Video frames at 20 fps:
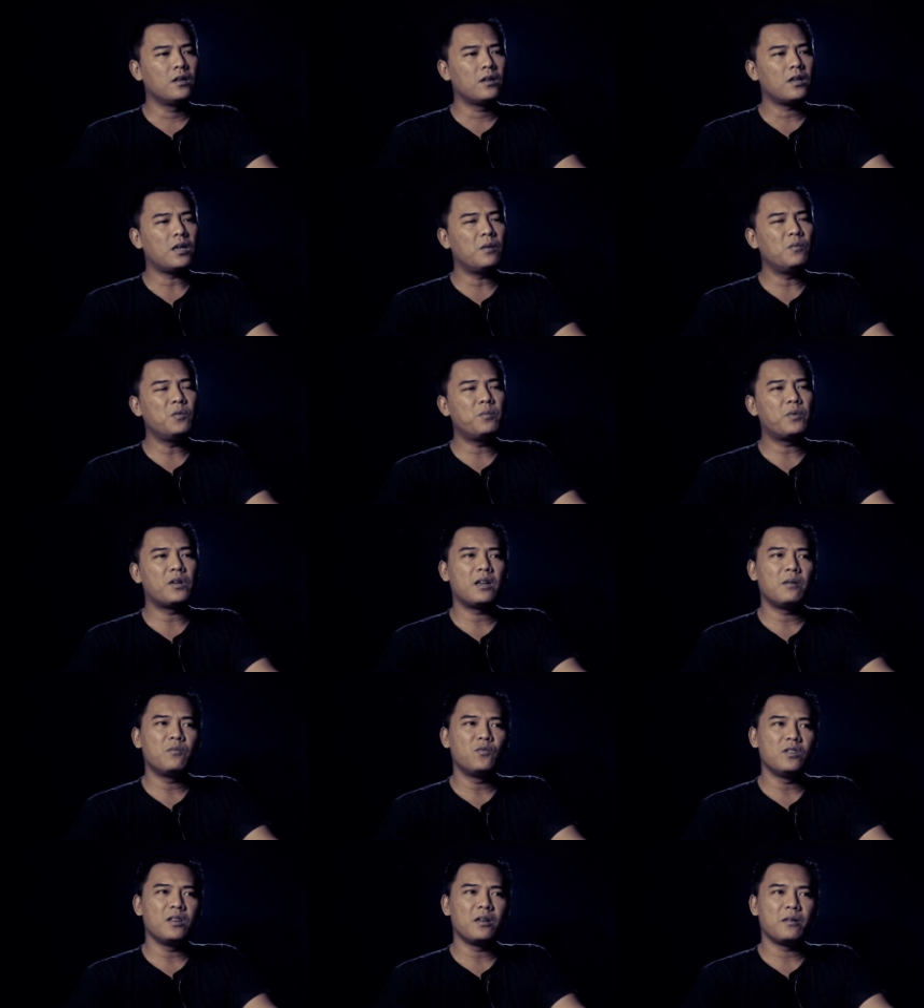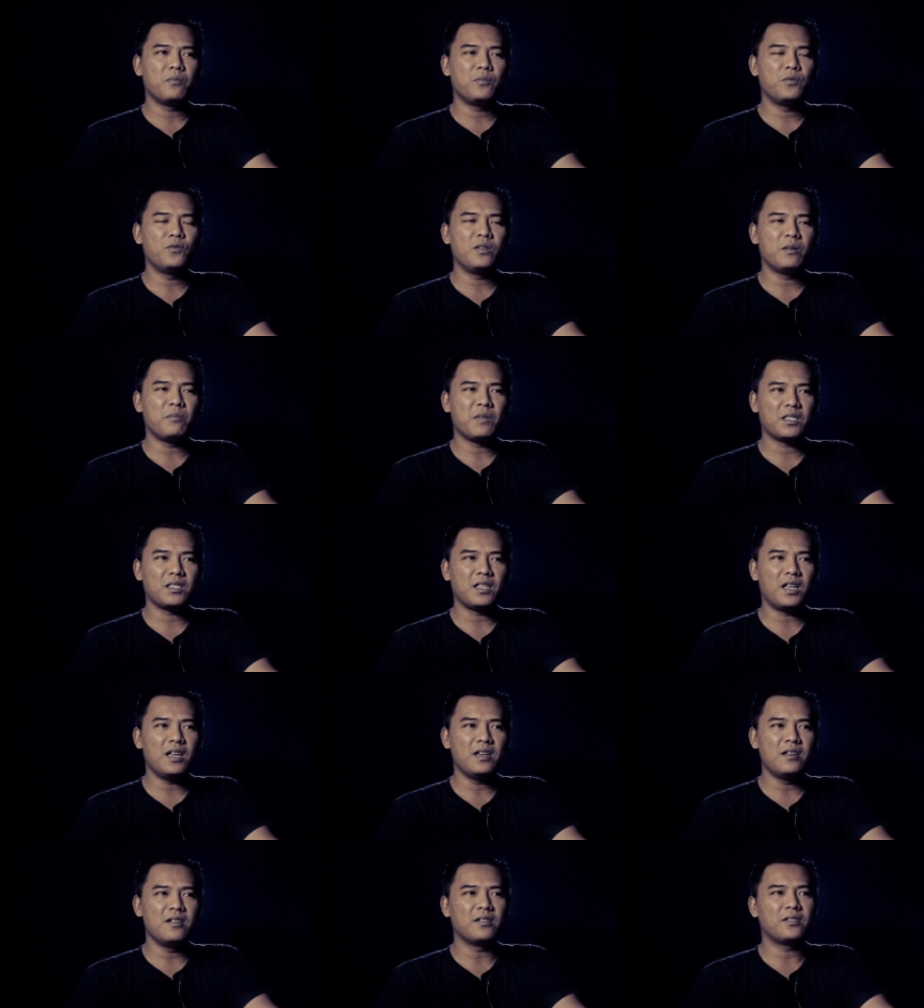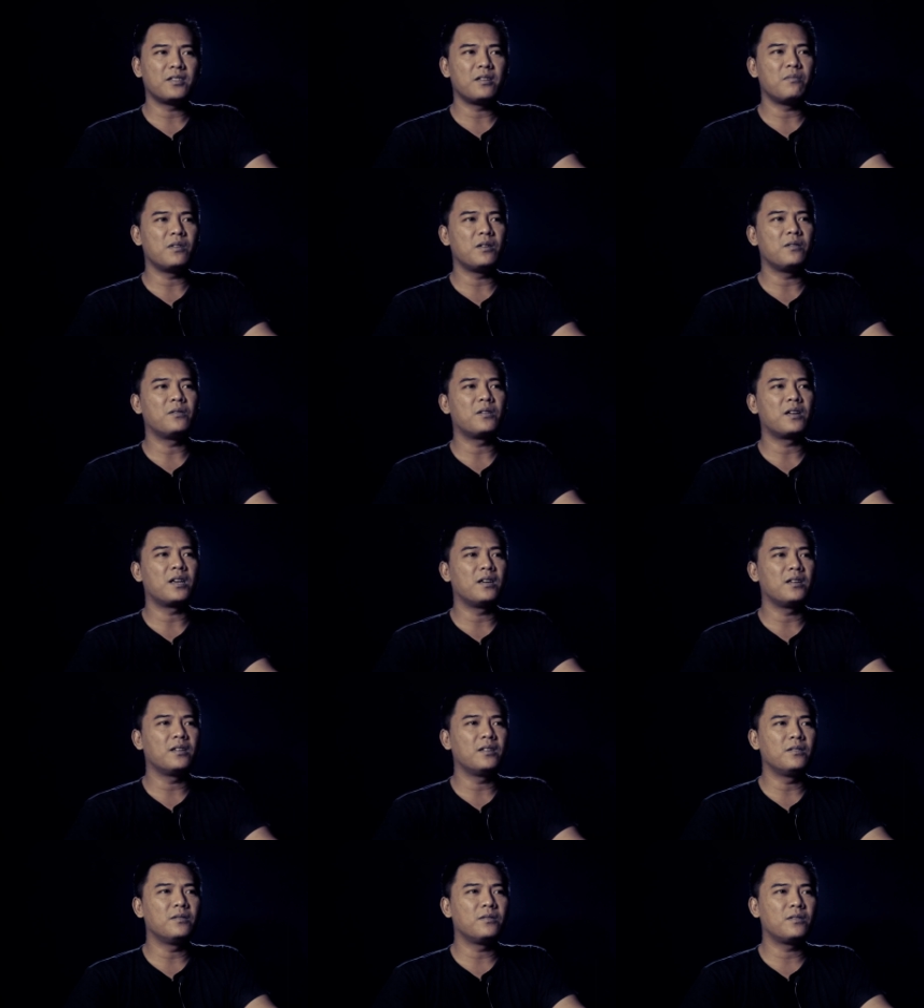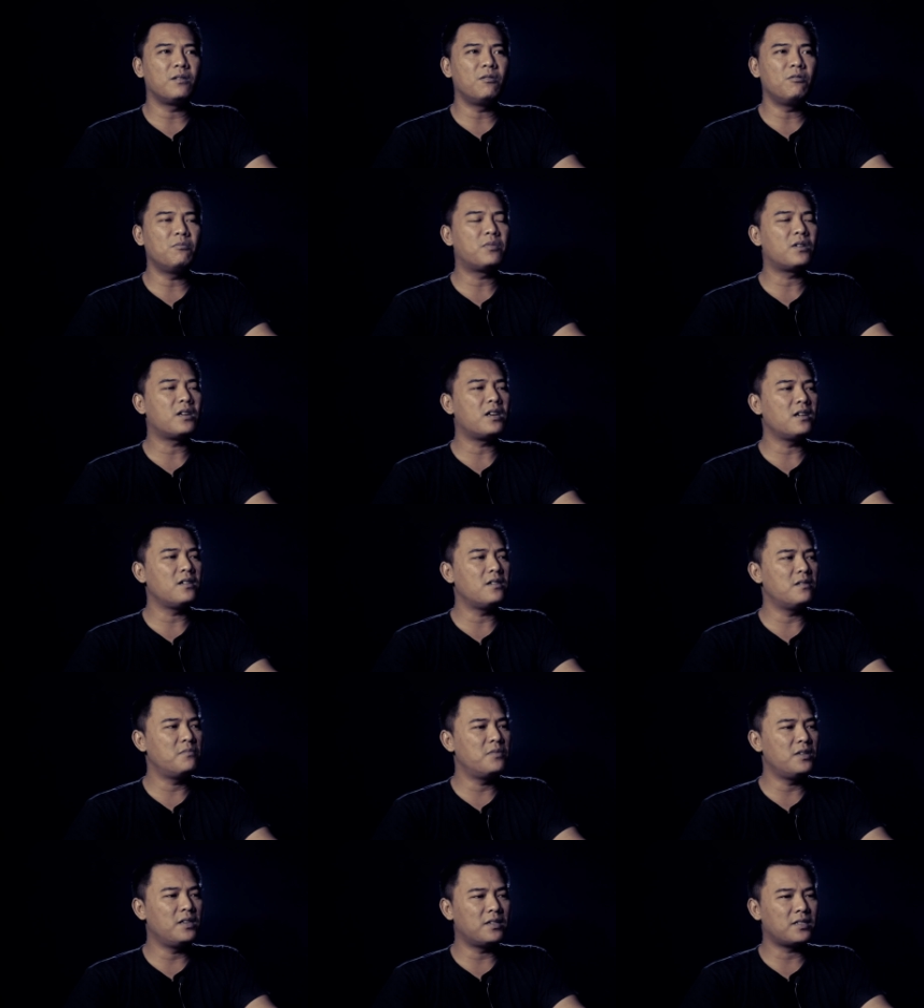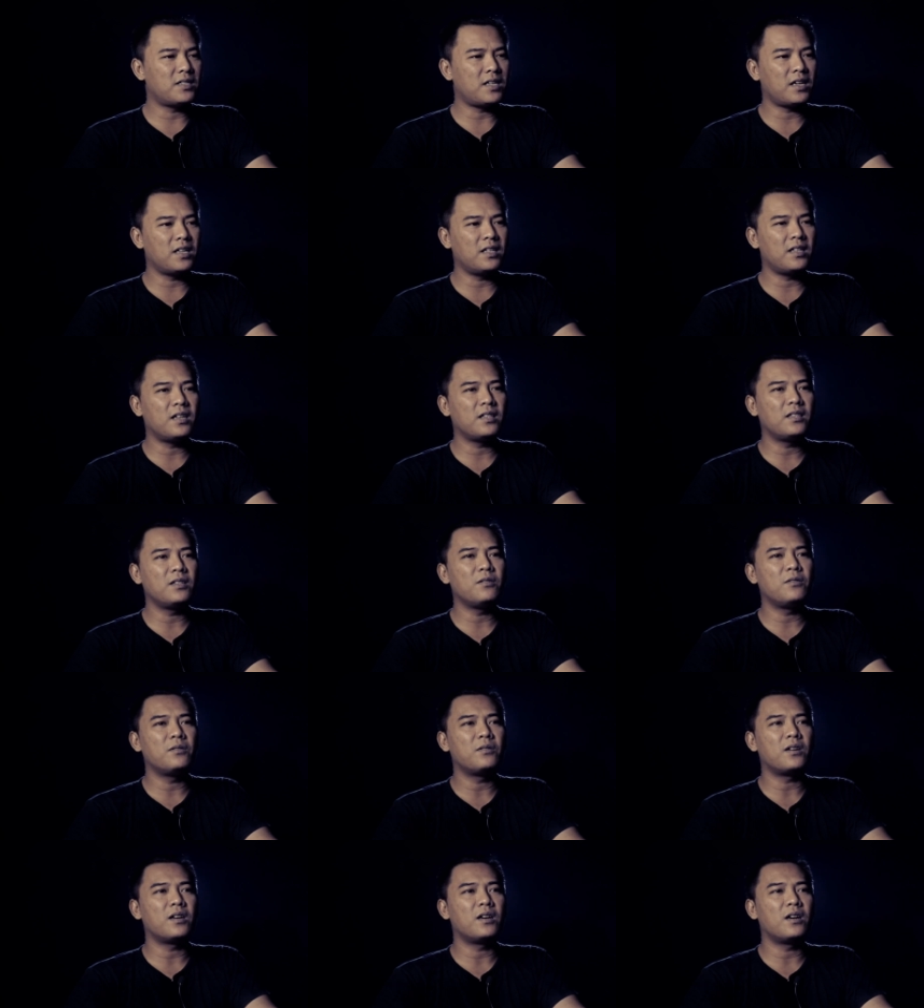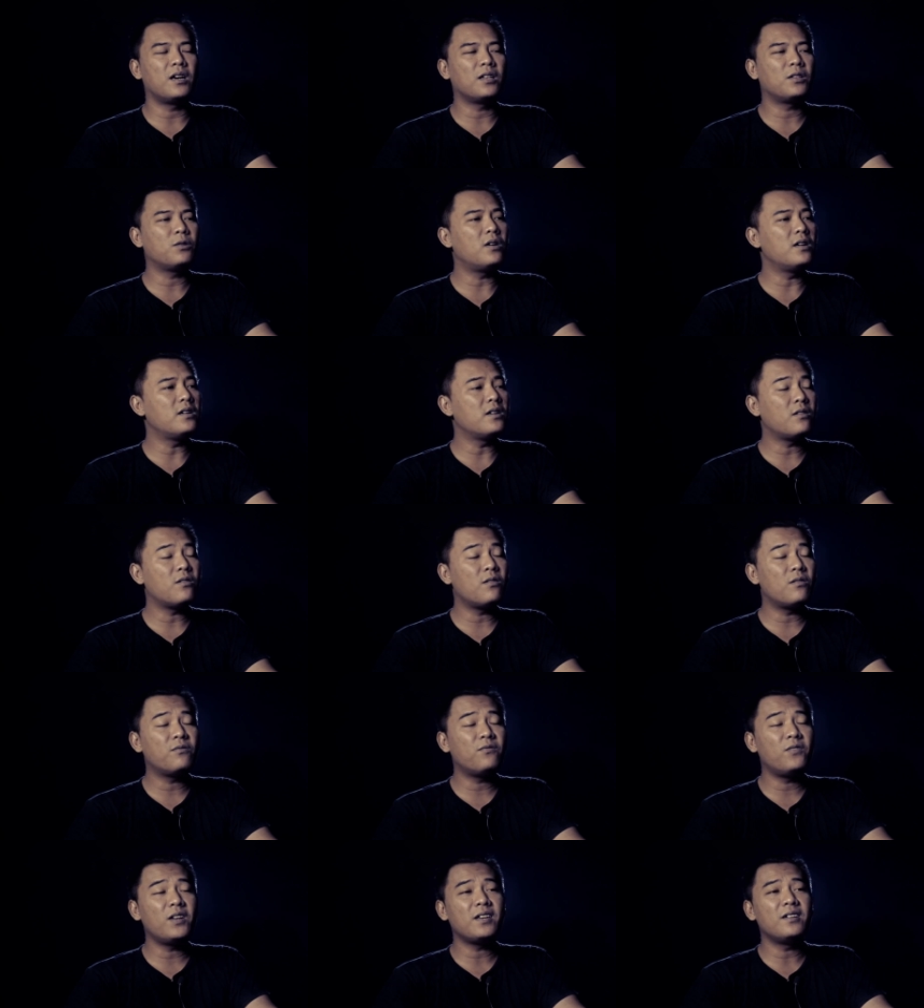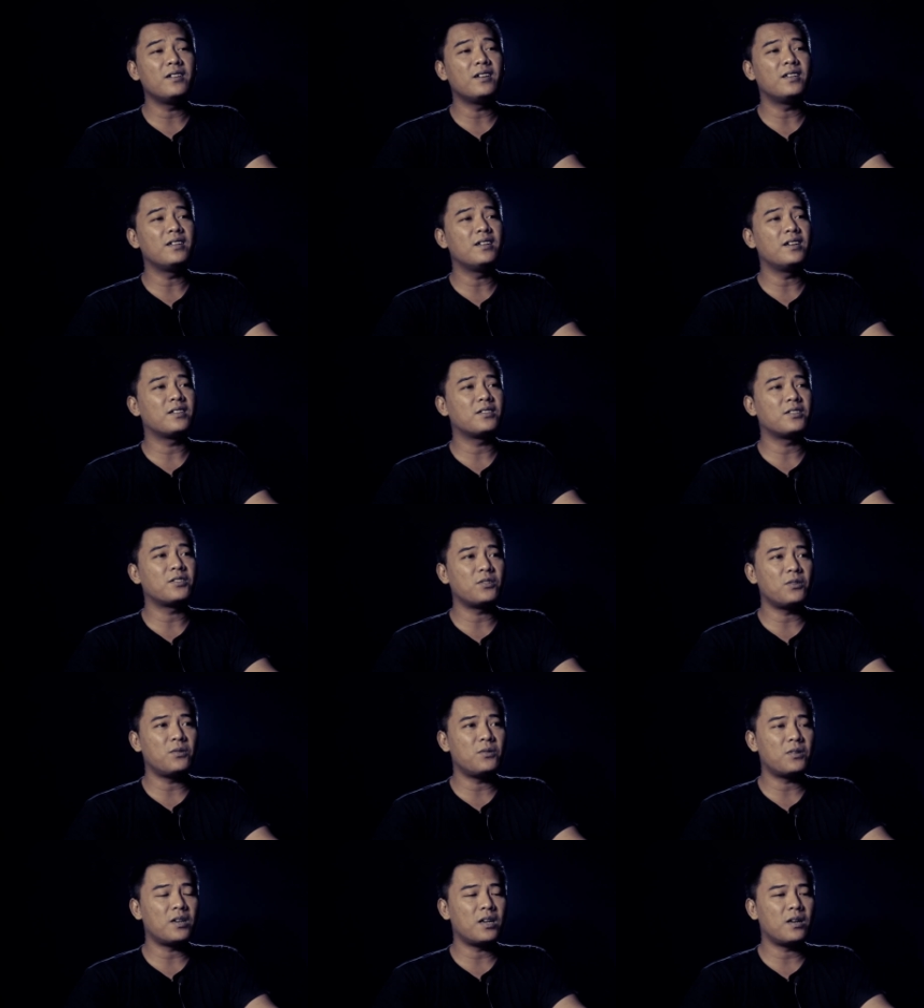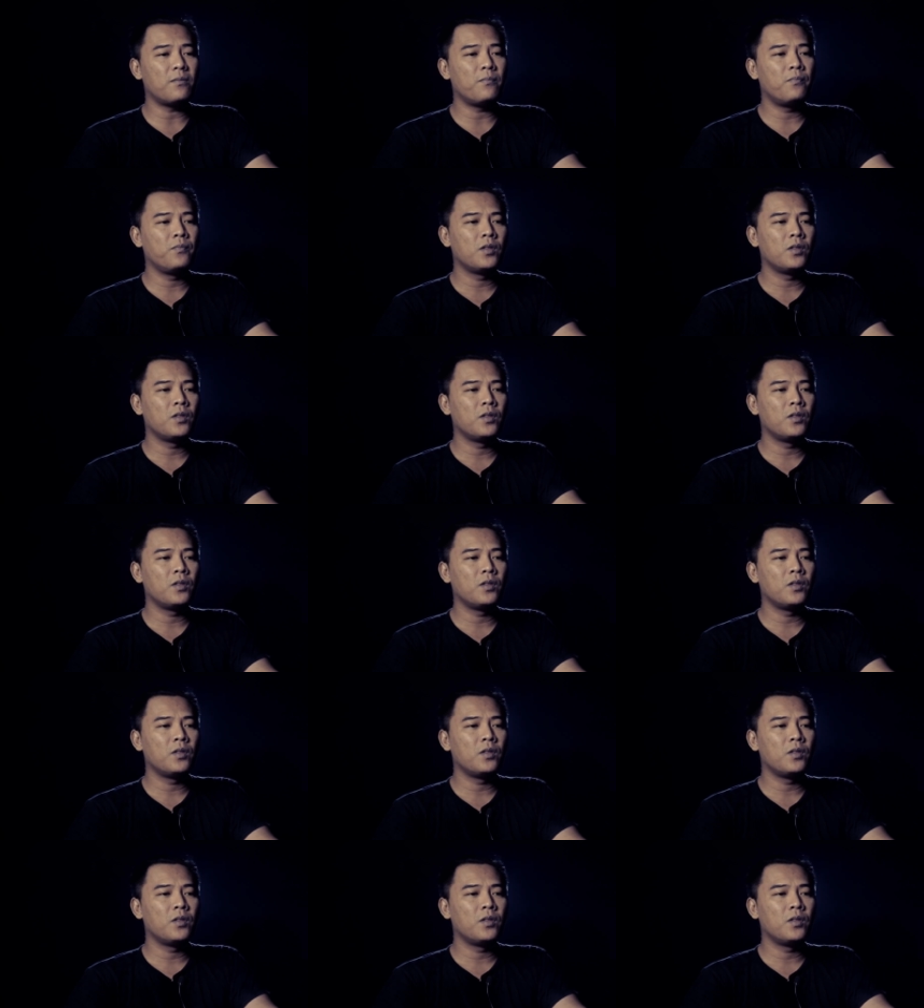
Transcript: kamu pernah punya punya masalah nggak sama orang gitu kamu pernah nggak bikin sakit hati orang atau ada konflik nggak dengan seseorang